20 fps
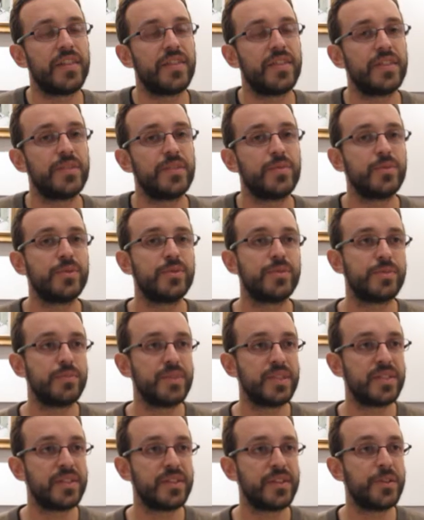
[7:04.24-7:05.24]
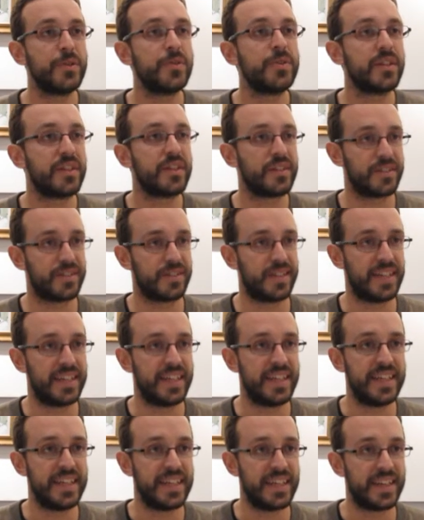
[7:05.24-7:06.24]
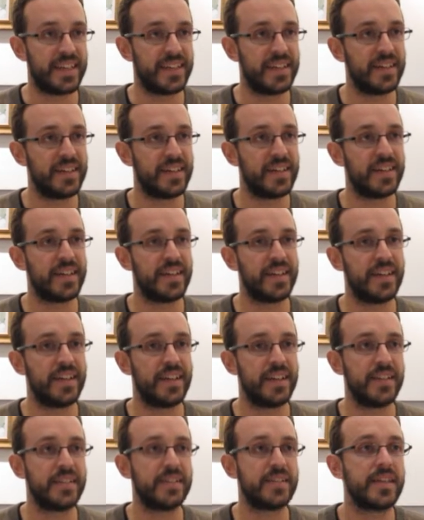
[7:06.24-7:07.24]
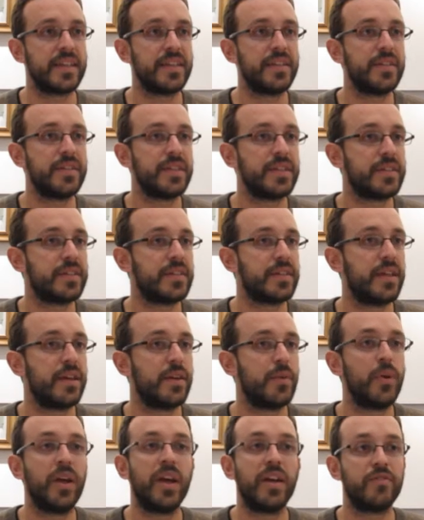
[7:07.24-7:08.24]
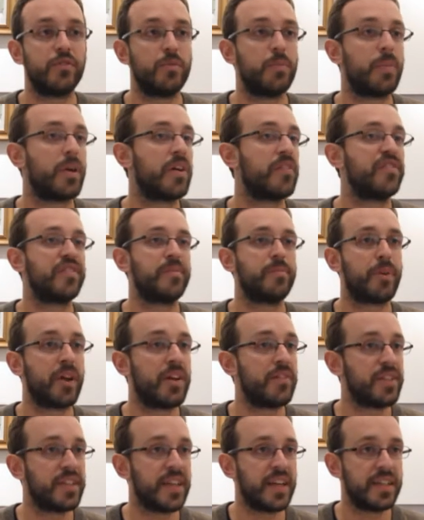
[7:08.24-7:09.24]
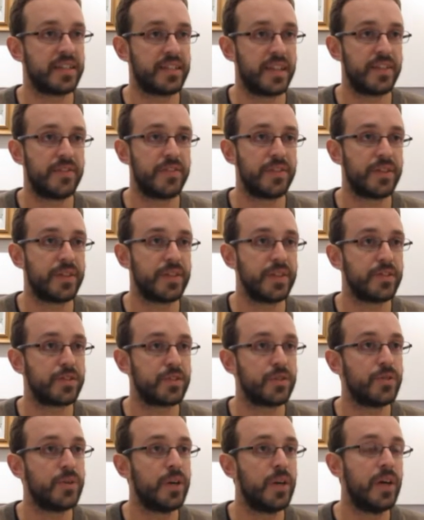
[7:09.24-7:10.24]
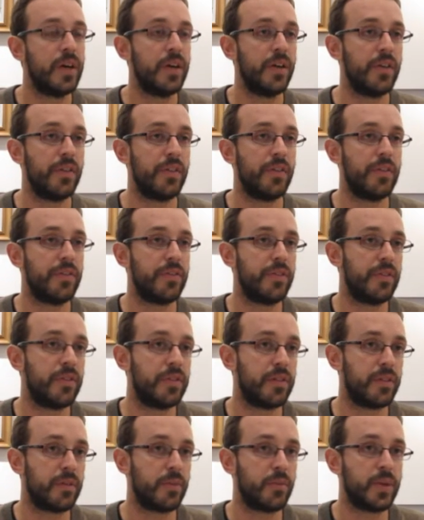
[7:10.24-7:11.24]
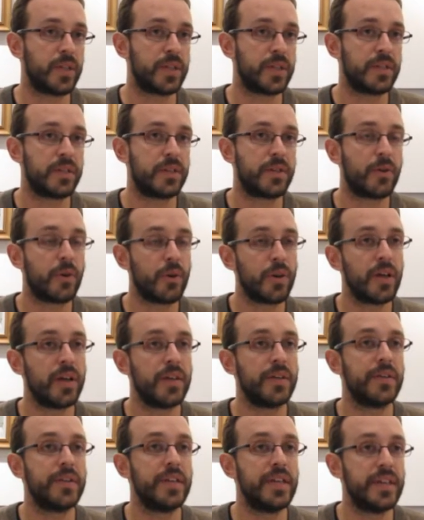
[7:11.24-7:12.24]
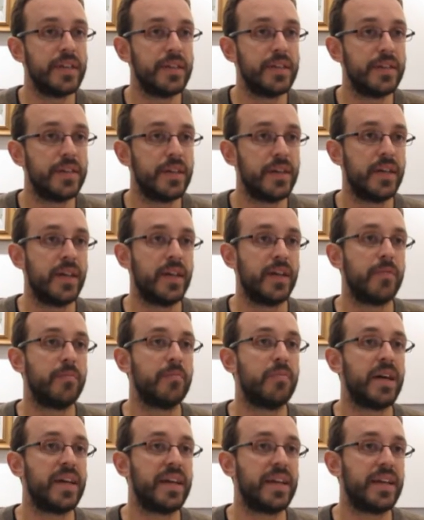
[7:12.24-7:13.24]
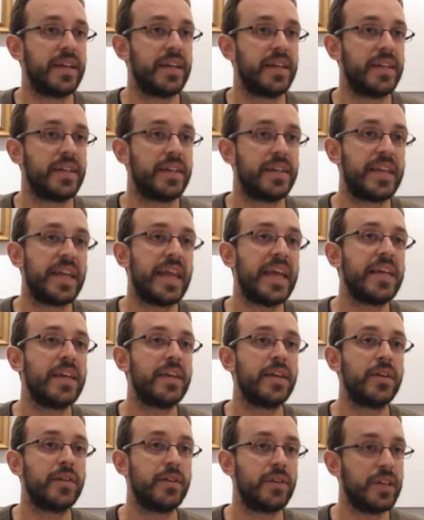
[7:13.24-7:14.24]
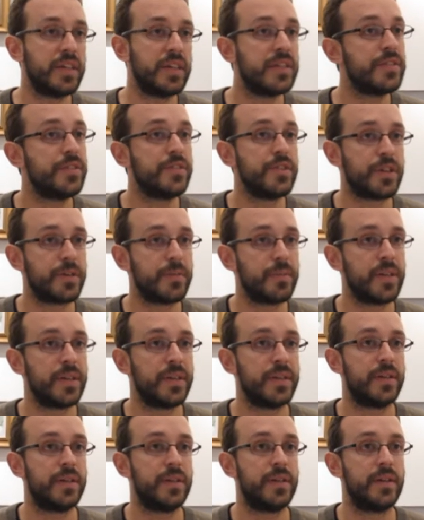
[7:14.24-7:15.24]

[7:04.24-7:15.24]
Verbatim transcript: This was Mr. Junger's idea. Uh, he said that uh, we have to privatise everything. So the, what Treuhand did by taking East German